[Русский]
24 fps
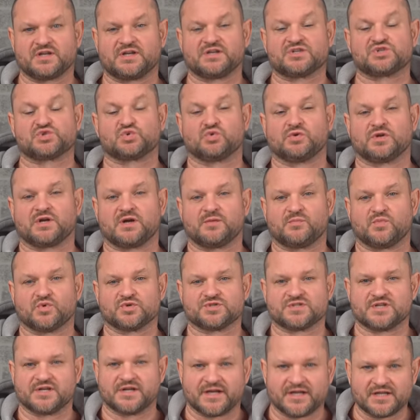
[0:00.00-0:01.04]
лишь только
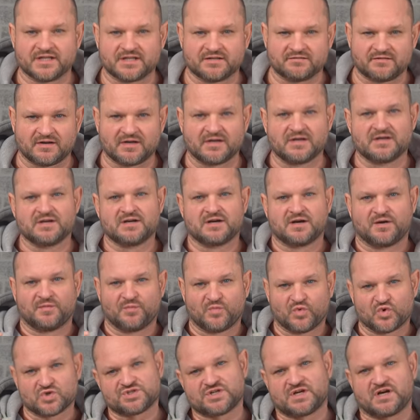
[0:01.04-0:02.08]
после этого
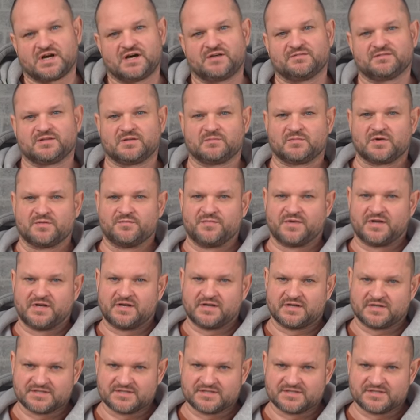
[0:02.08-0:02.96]
можно автомобиль